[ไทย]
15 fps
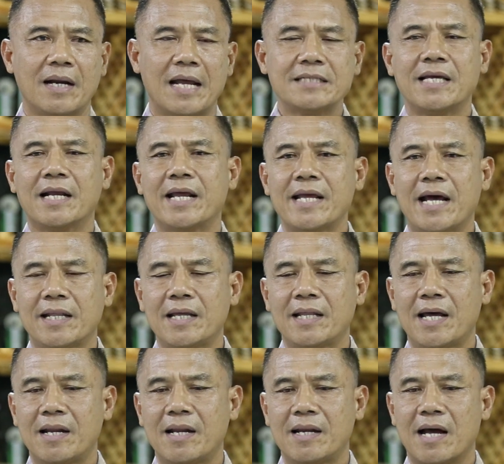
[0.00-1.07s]
หลายสิ่งหลายอย่างที่
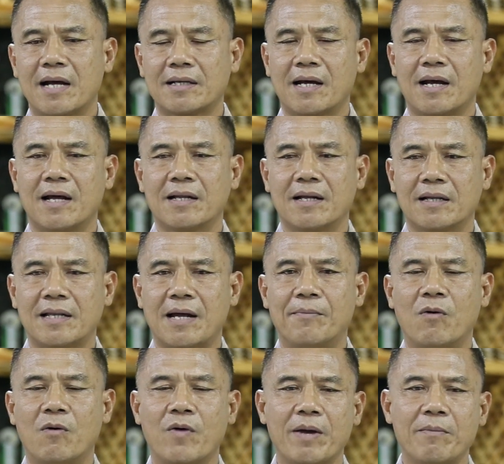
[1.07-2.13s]
ท่านอยากจะทำ
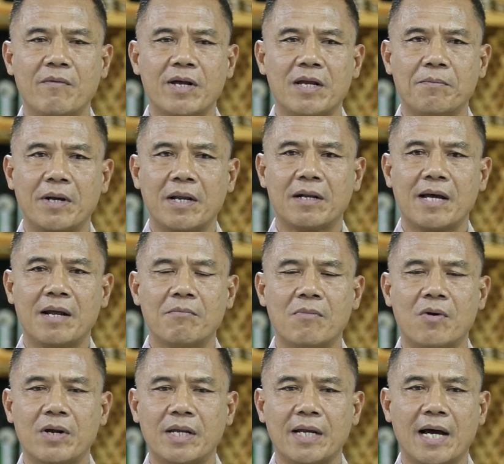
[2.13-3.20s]
เอาไว้ไม่ว่าจะเป็นท่านบ
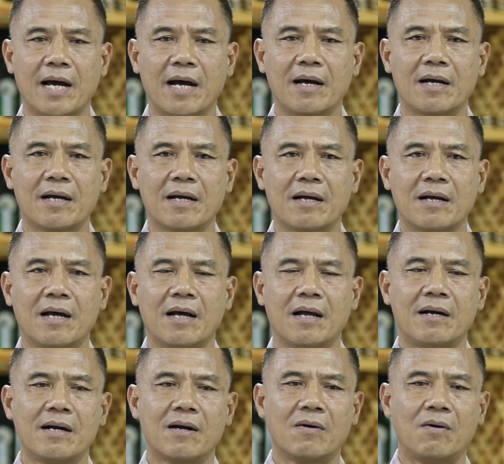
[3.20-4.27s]
ริจาค
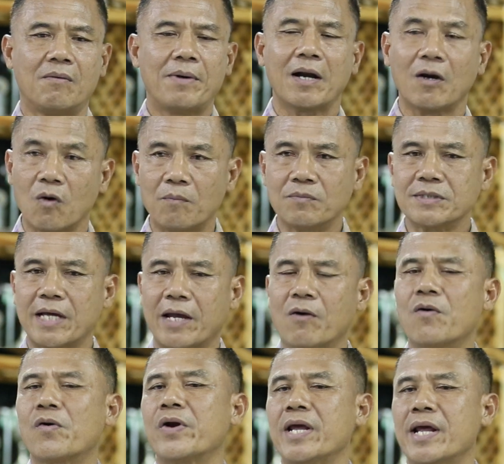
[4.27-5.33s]
เรื่องของพัดลมใส่ห้
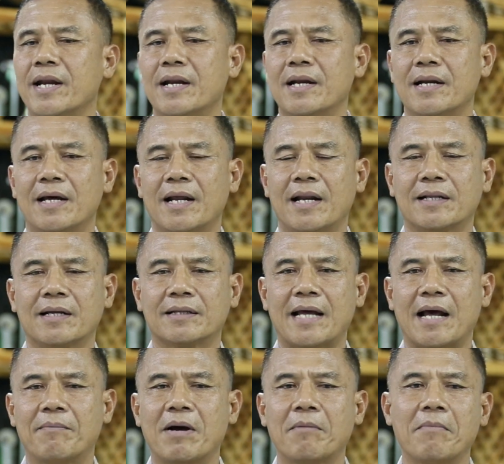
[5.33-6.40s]
องเรียนอะไร
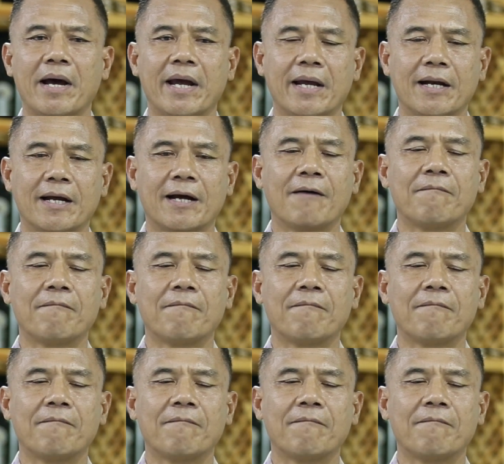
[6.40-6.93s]
ต่างๆ มากมายนะค